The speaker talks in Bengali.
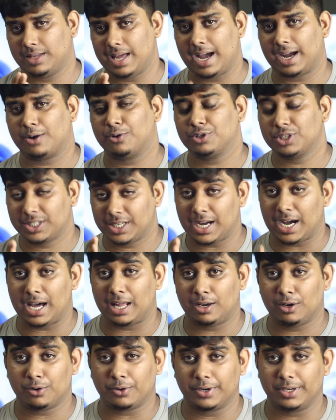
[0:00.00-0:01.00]
অ্যাকাউন্ট সেটা
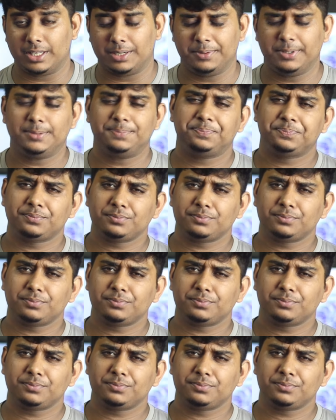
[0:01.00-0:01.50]
আনলক হয়ে যাবে